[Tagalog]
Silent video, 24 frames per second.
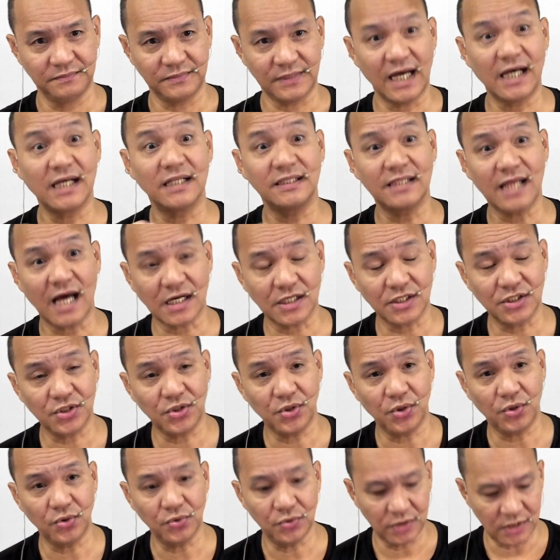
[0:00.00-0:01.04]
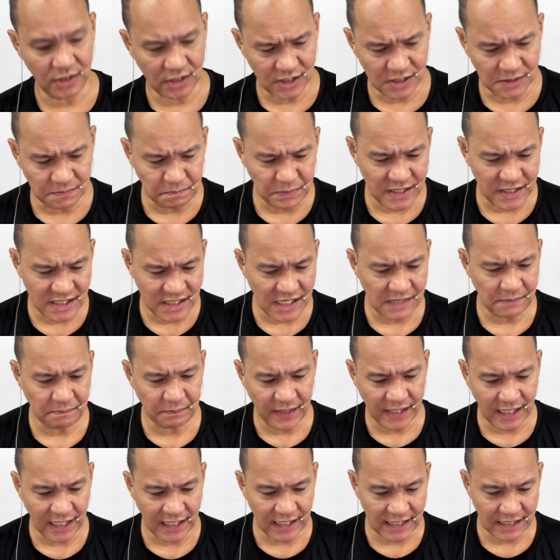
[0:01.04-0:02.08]
ang tax code.
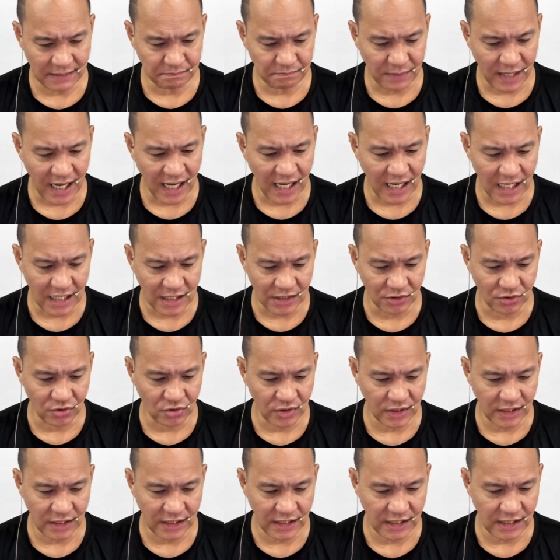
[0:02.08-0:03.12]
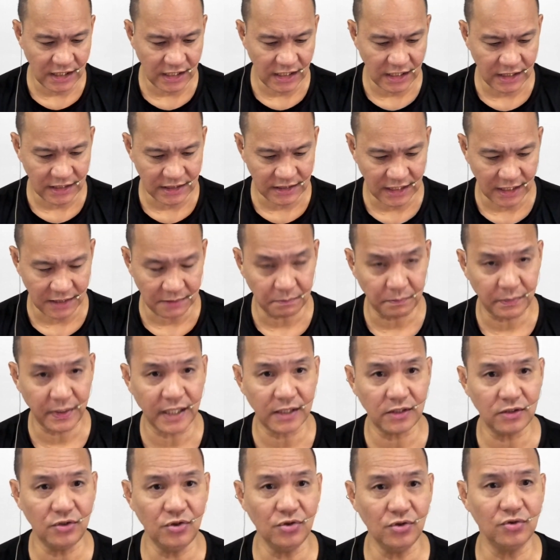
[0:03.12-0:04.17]
Specifically, paano
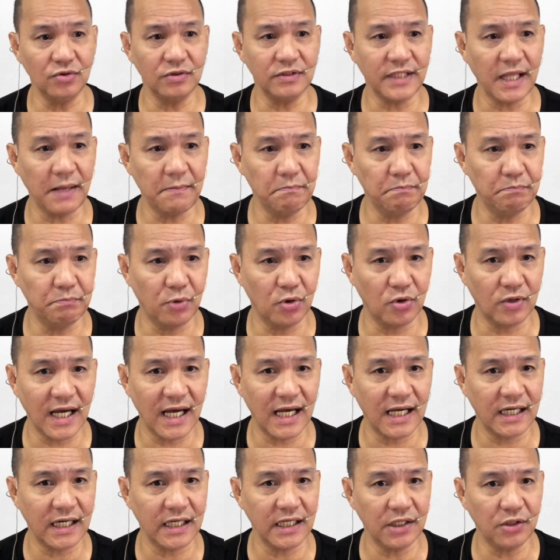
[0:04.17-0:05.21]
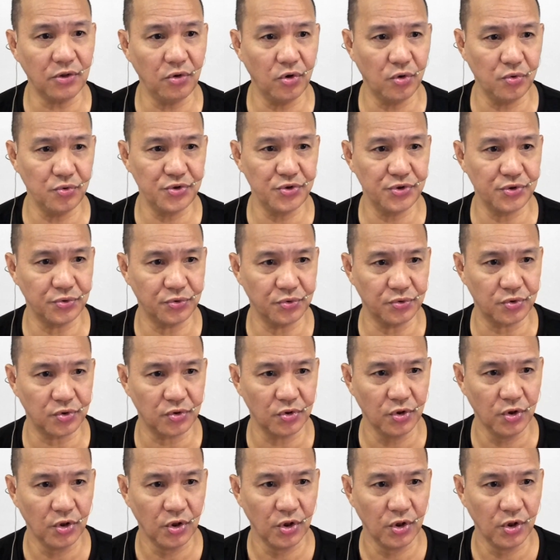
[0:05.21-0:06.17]
iniinterpret yung temporary closure